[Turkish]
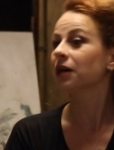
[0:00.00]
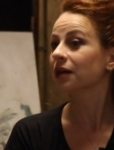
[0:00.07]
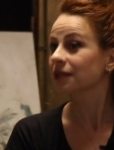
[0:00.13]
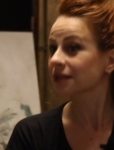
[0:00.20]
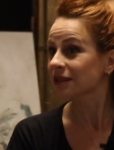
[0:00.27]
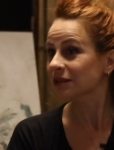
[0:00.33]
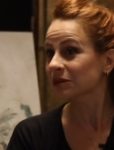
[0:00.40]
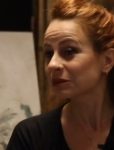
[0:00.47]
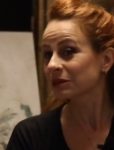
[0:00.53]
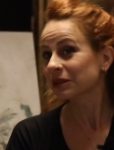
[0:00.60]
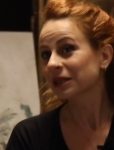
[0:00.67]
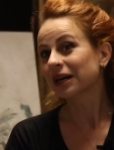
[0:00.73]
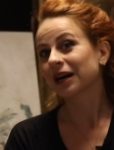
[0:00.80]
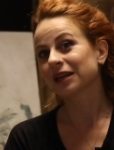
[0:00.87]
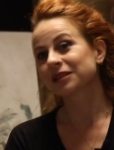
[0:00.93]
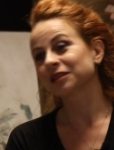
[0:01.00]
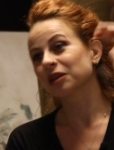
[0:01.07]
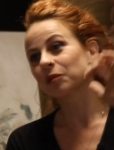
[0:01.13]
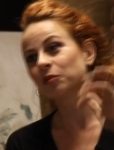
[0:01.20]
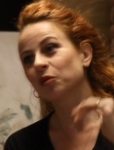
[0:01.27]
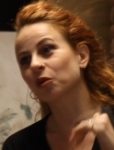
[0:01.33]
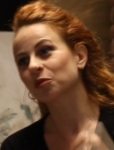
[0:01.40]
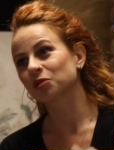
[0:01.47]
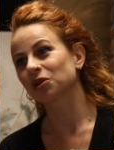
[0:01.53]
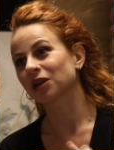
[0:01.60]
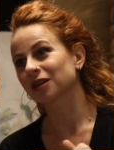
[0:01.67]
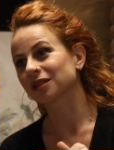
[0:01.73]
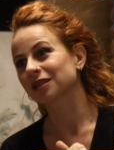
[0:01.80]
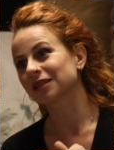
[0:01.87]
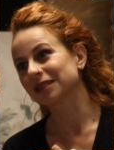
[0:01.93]
Bazı hatta pop
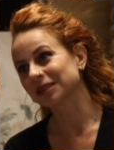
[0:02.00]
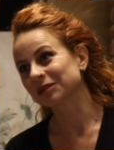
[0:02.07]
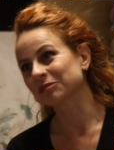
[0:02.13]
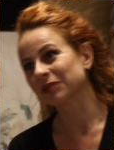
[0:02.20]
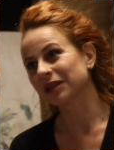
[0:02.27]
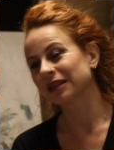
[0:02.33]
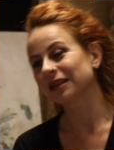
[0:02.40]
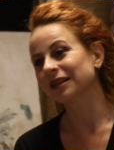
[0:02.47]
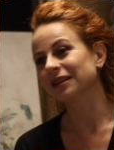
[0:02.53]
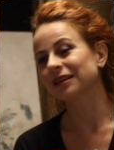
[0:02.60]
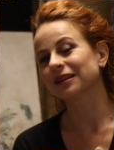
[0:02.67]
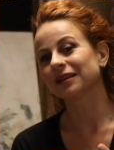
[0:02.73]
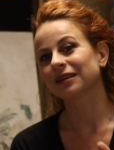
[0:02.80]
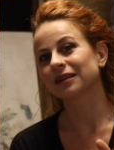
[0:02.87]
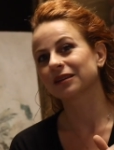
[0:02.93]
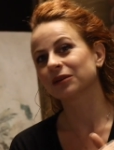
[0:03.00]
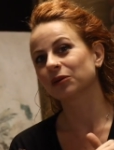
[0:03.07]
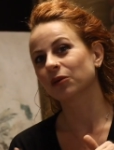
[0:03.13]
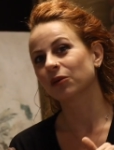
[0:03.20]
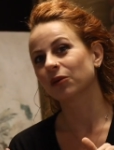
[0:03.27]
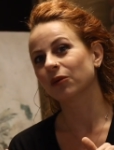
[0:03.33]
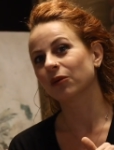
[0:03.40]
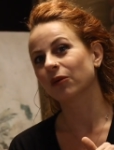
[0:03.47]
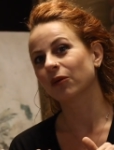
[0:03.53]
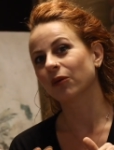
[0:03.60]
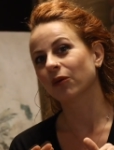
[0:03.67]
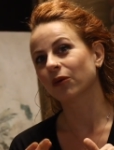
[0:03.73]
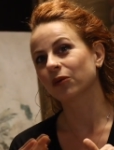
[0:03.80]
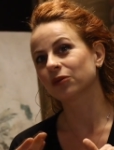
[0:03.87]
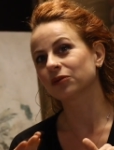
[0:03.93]
şarkılarının bile e,
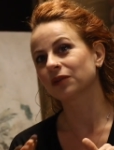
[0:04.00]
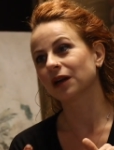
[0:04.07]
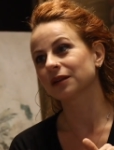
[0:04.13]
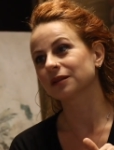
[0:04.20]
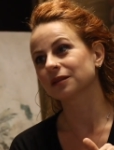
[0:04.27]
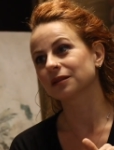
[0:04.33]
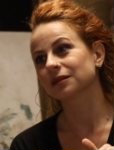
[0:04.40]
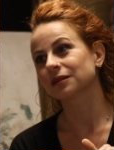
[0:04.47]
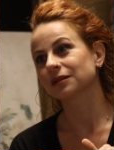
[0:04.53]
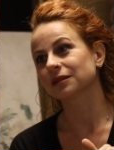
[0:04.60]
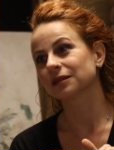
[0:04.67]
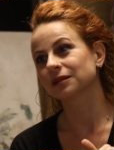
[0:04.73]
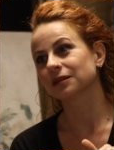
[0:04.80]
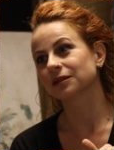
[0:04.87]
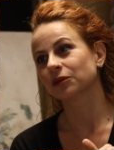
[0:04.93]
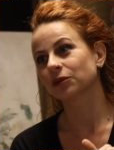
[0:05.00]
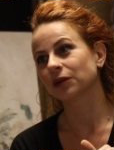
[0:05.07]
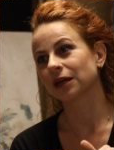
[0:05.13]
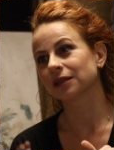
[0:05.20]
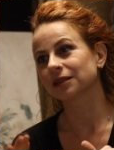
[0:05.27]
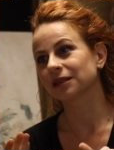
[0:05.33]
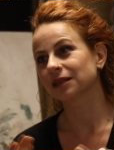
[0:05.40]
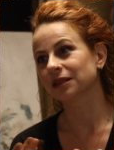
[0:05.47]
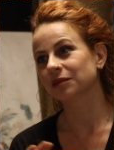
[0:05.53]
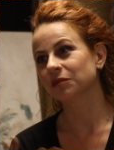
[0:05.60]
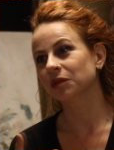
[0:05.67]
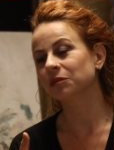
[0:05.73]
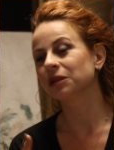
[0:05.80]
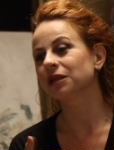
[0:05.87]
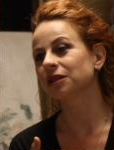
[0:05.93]
oradan
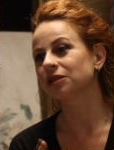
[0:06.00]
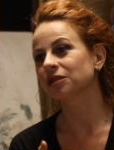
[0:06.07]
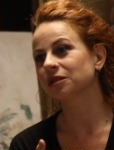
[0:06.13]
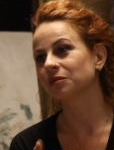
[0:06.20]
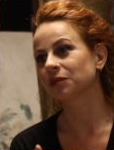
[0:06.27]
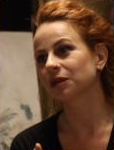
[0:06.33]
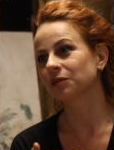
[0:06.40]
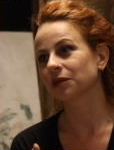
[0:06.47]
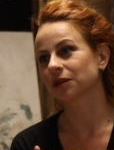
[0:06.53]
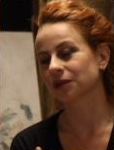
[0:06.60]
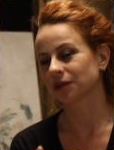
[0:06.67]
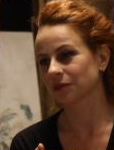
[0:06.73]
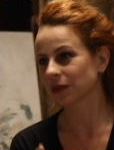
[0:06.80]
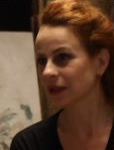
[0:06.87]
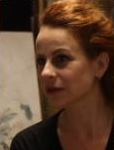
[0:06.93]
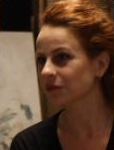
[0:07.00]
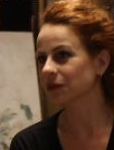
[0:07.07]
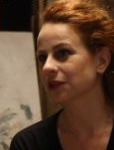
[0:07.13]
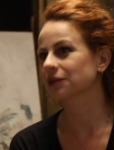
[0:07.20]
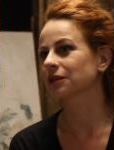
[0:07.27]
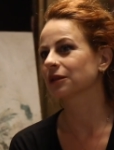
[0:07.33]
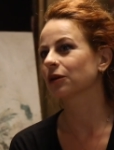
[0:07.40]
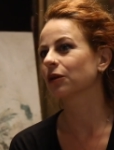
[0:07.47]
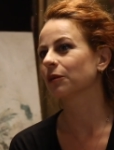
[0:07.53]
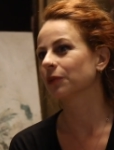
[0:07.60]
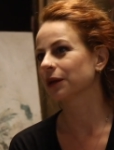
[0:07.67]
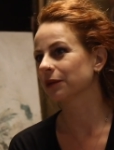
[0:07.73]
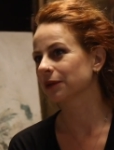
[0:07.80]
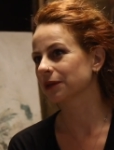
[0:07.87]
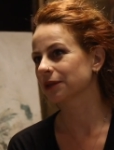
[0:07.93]
öğrendiklerimle birleştirmeye başladım. Alt metin
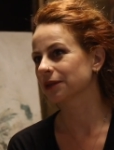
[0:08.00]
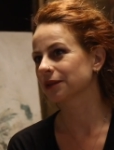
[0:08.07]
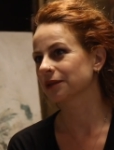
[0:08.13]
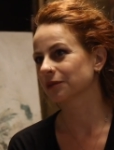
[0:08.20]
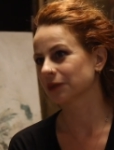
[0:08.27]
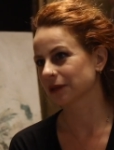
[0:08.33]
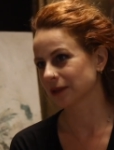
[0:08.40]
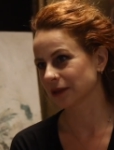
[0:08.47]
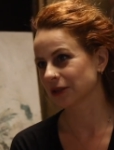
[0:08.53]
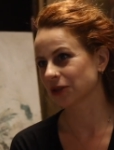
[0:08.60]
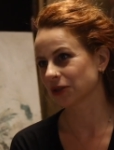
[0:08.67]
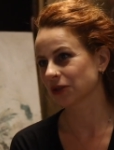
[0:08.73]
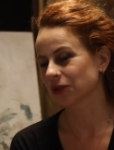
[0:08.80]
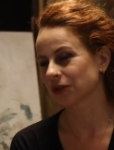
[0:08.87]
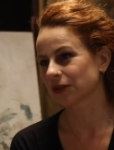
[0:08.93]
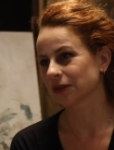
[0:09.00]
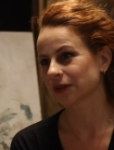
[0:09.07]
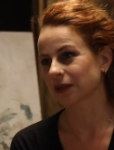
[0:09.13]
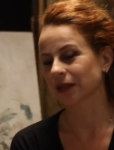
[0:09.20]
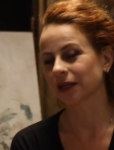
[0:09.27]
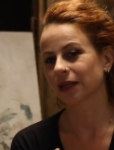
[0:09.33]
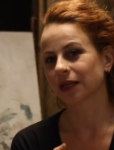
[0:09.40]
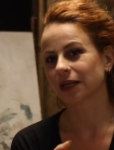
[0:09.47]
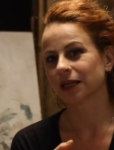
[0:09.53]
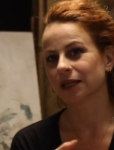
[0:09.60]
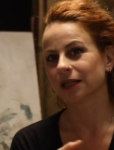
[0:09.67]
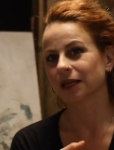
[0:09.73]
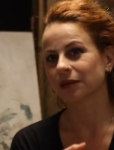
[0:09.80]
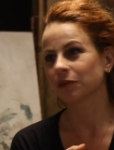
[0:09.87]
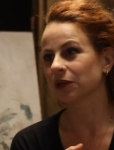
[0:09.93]
görmeye başladım hı hı. açıkçası.
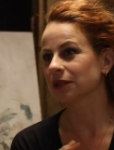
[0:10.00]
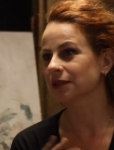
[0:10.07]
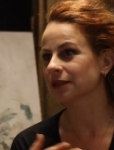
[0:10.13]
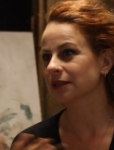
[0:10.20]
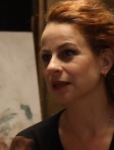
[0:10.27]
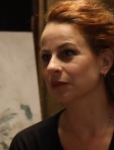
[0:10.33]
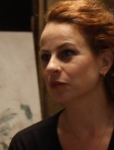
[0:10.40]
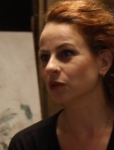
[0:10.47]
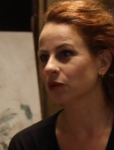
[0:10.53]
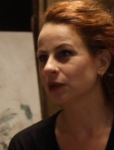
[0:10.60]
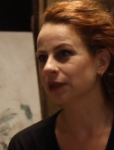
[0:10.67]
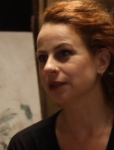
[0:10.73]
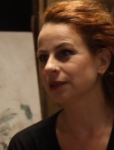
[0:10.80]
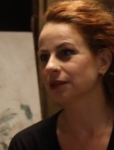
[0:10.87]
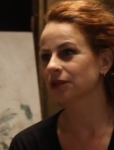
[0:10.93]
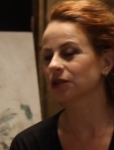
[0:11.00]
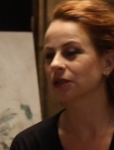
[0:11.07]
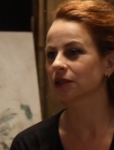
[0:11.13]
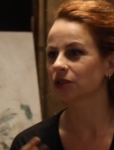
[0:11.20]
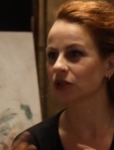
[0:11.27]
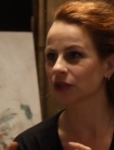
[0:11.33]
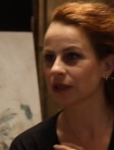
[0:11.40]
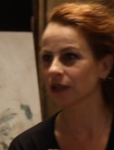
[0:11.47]
Yani bazı sembollerin işte